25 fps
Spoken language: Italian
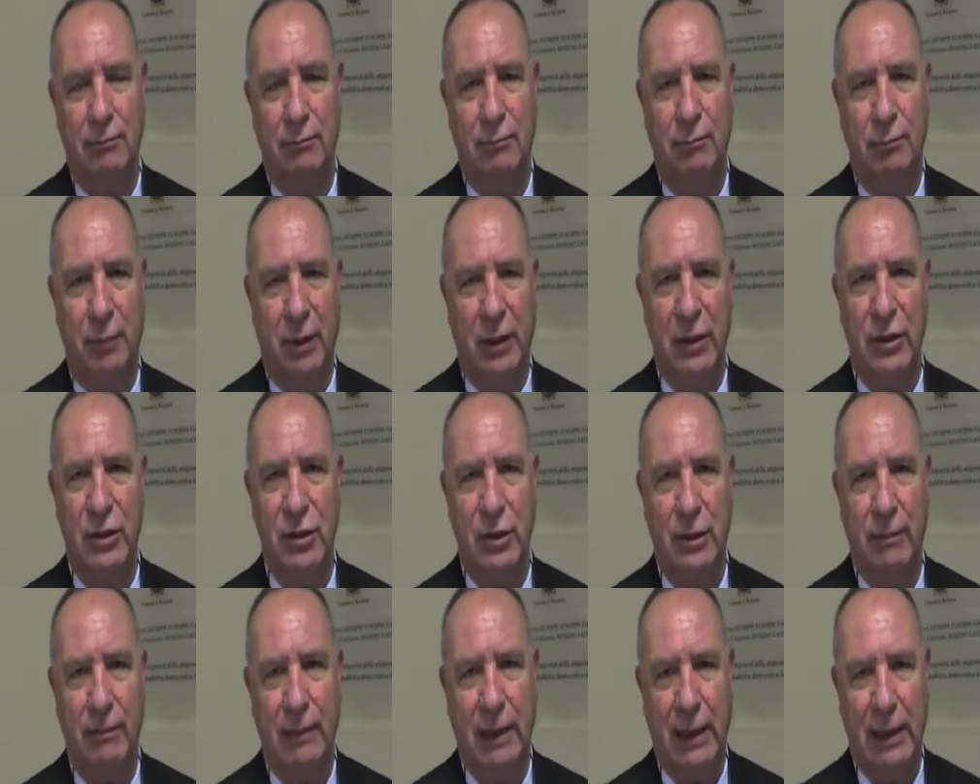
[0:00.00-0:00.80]

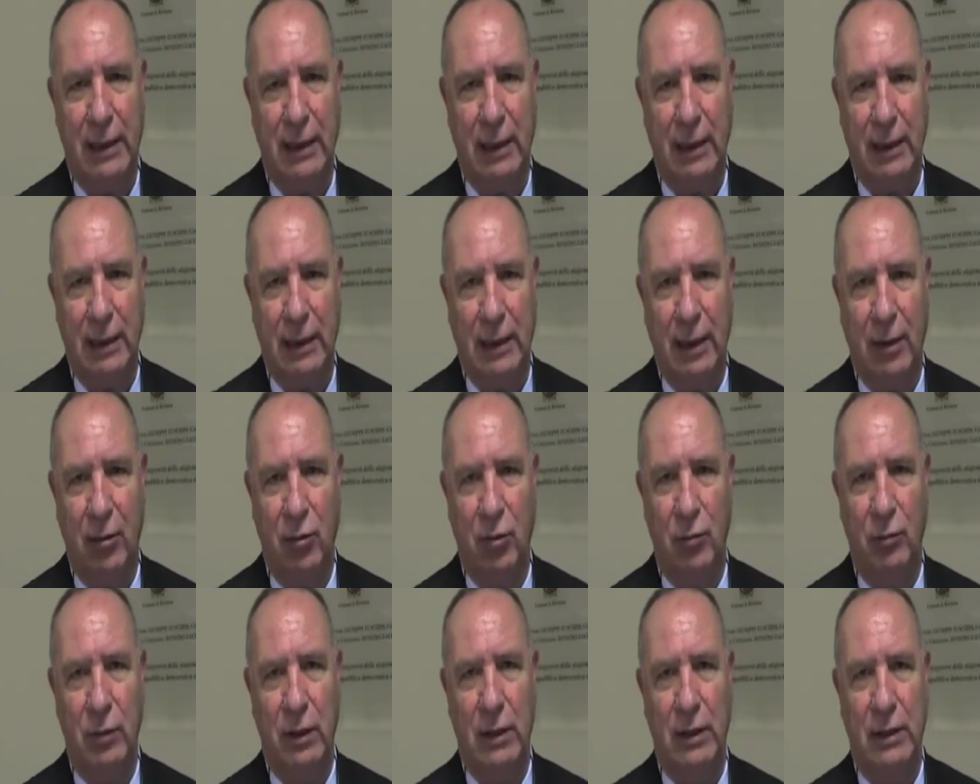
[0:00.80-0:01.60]
principale che è un
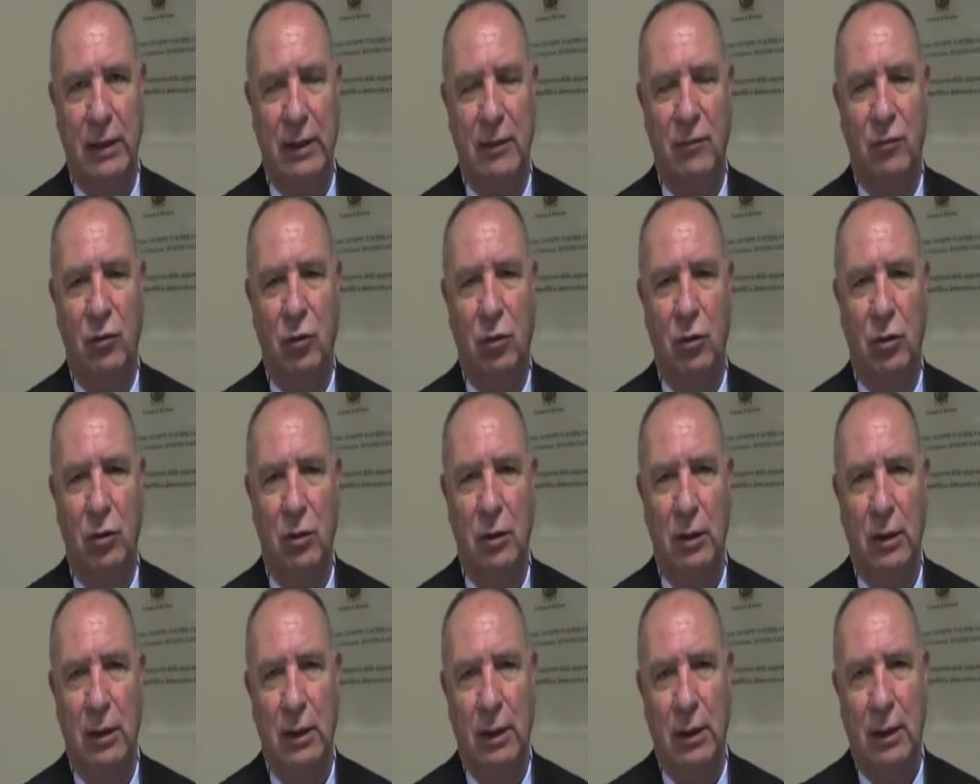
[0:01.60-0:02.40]
obiettivo
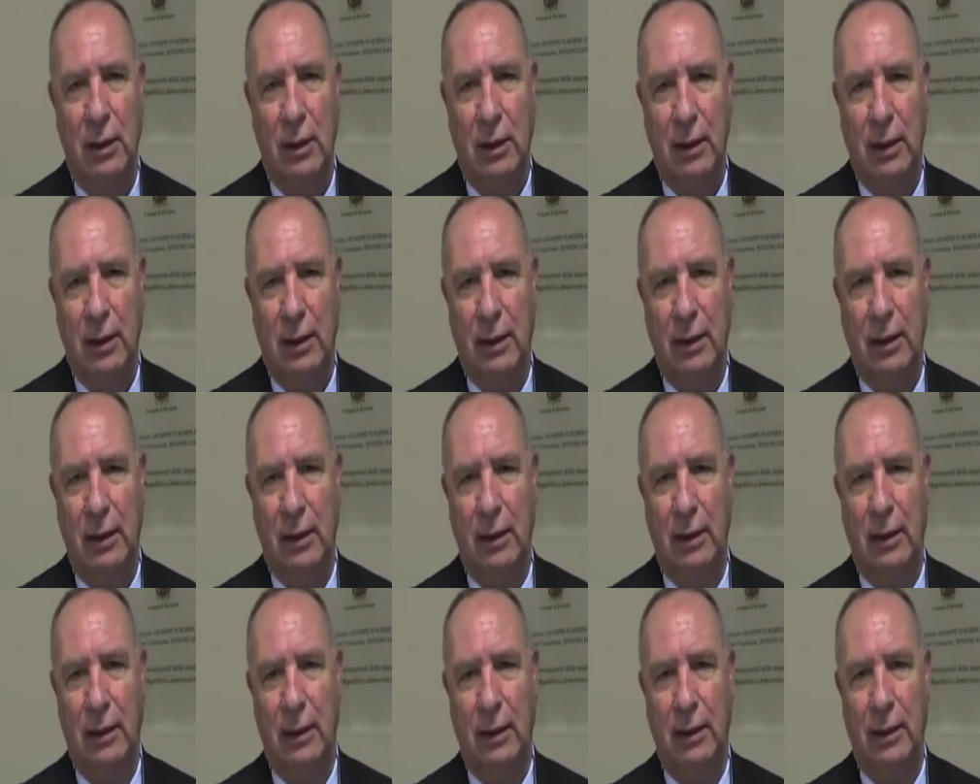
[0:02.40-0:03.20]

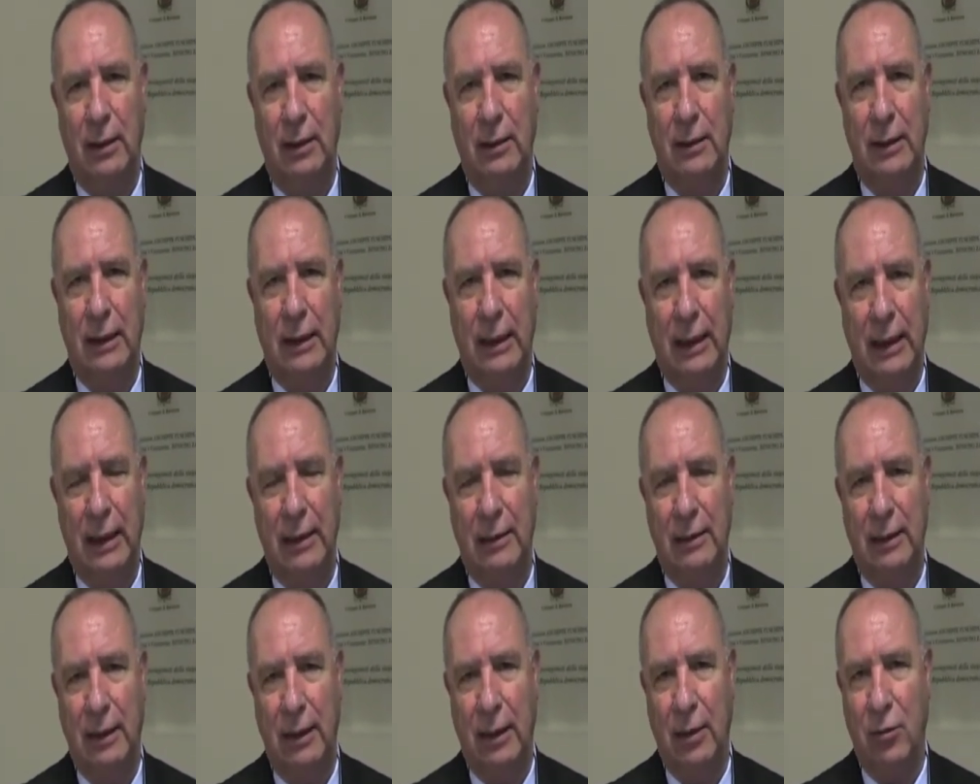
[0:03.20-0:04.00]
eh, di
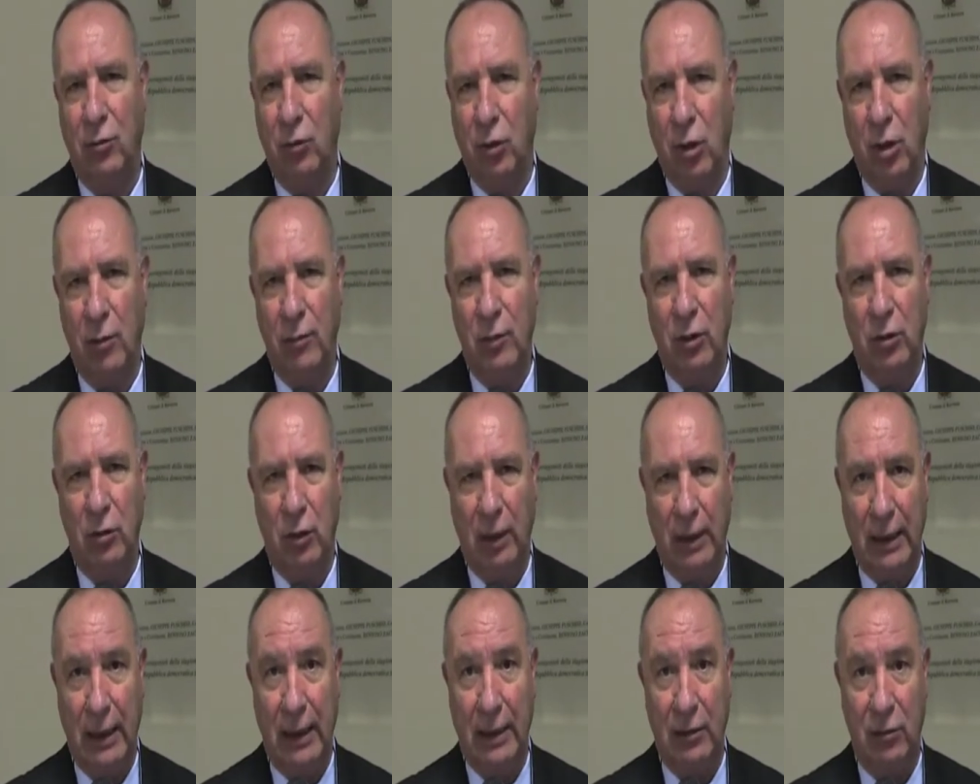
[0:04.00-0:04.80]
carattere economico
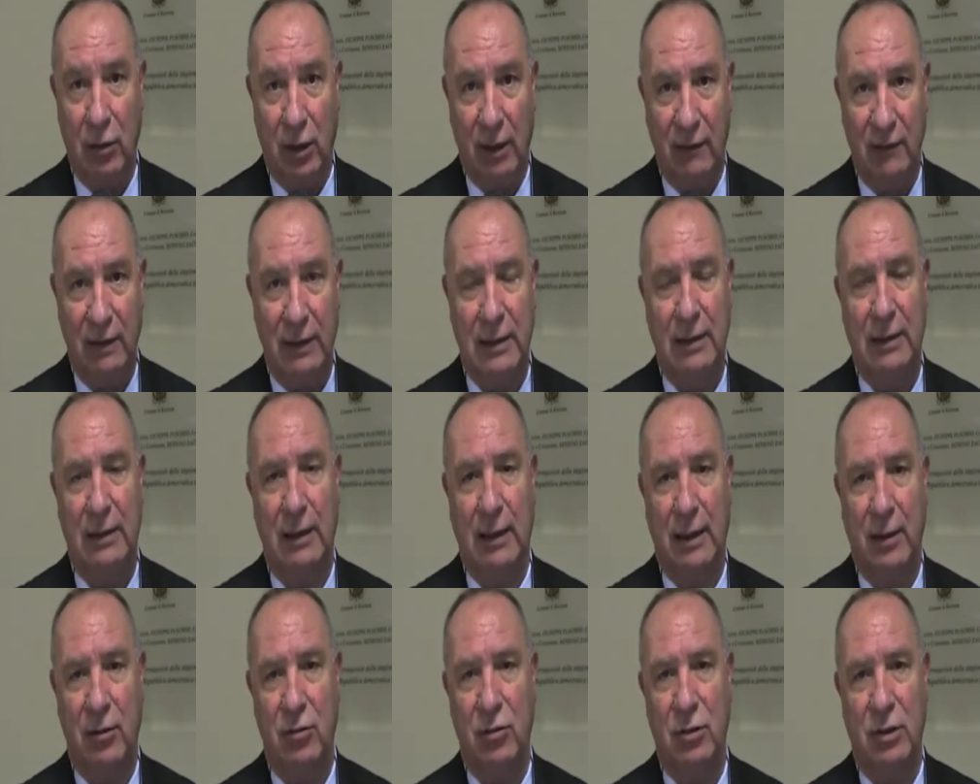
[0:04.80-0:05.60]
legato alla vita
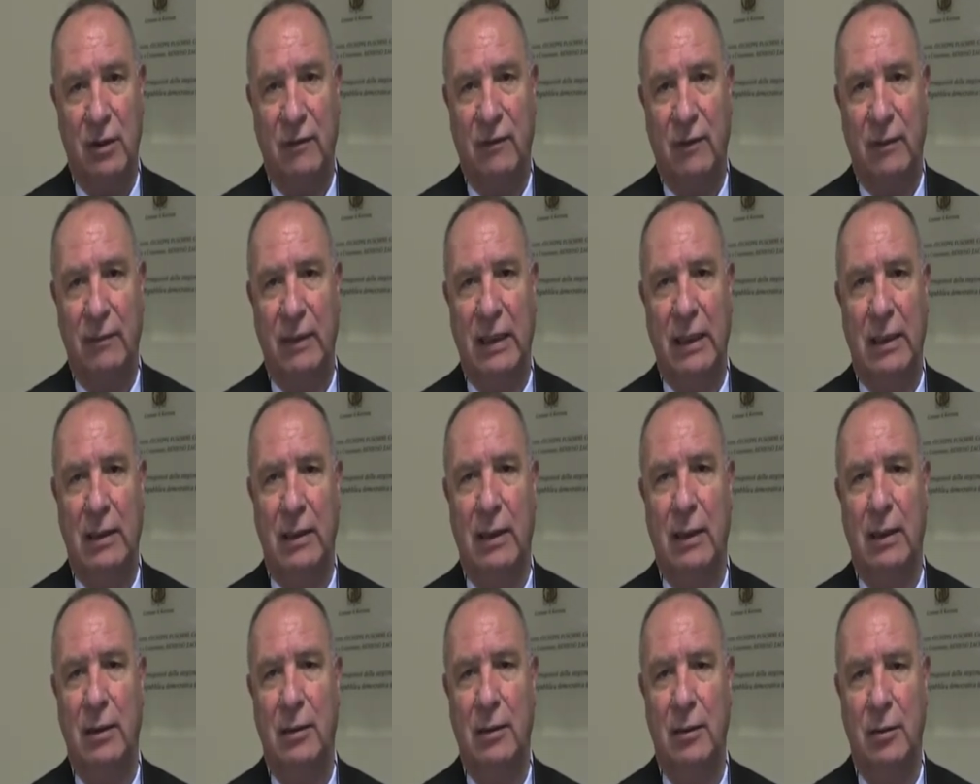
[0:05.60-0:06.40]
delle nostre
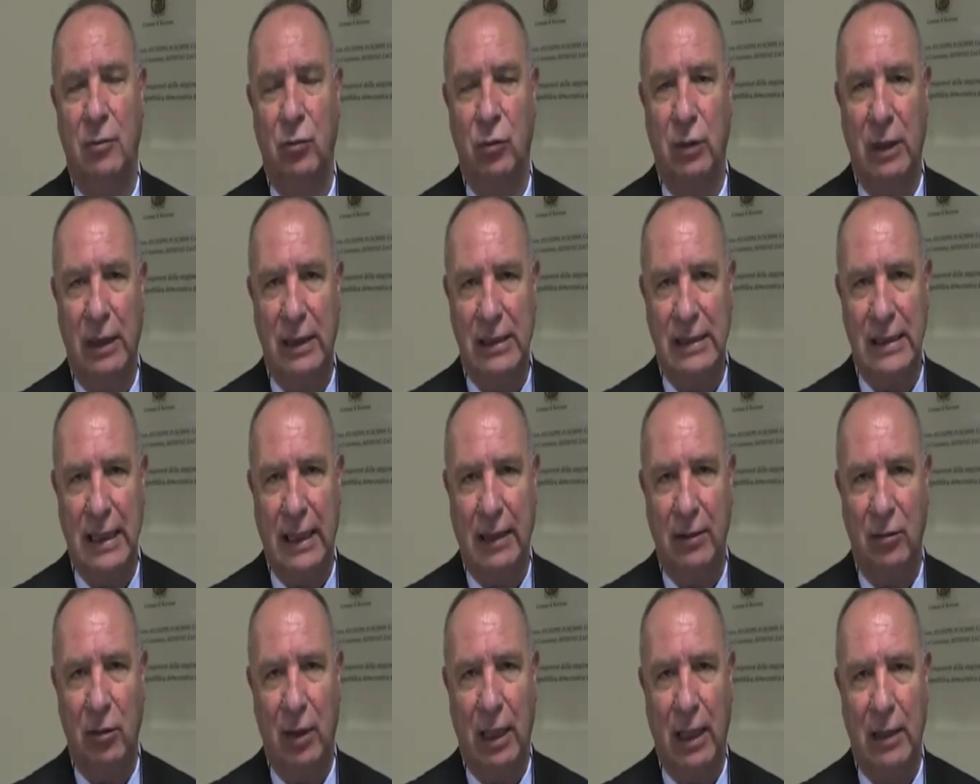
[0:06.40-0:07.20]
famiglie.
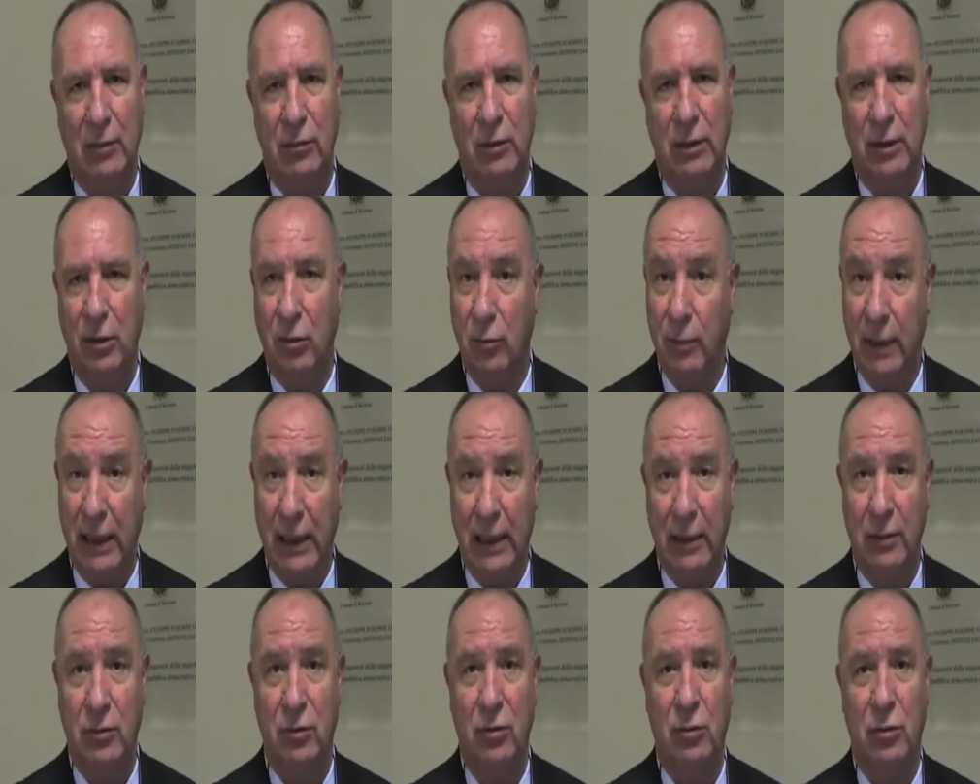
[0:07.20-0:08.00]
Utilizzando l'acqua di
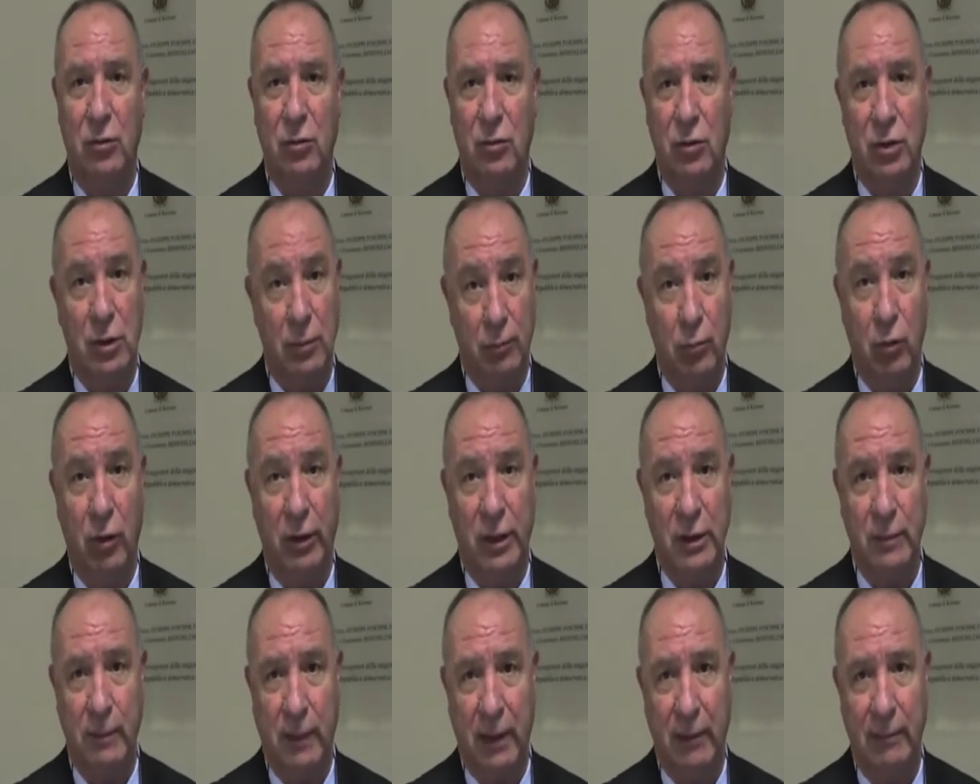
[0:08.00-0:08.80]
rubinetto si può
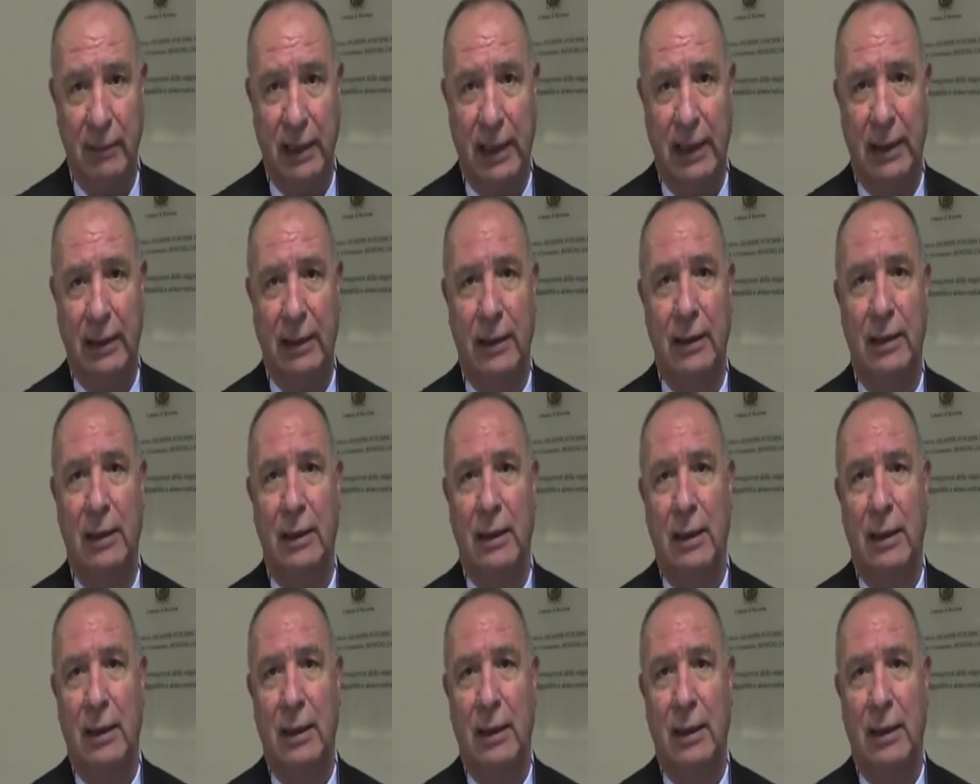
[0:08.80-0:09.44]
risparmiare.